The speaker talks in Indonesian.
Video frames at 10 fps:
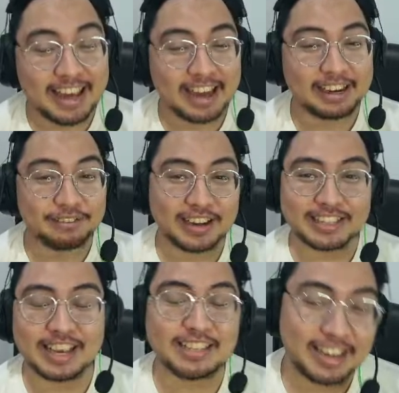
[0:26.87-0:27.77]
Yang di
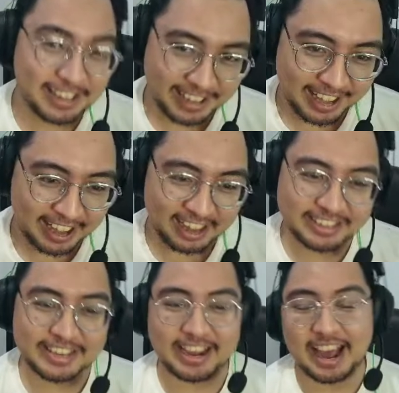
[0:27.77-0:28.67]
versi
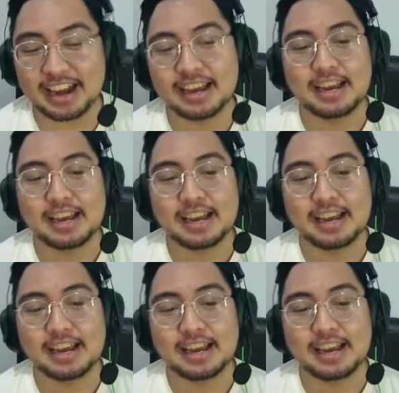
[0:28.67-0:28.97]
SNES e ya kan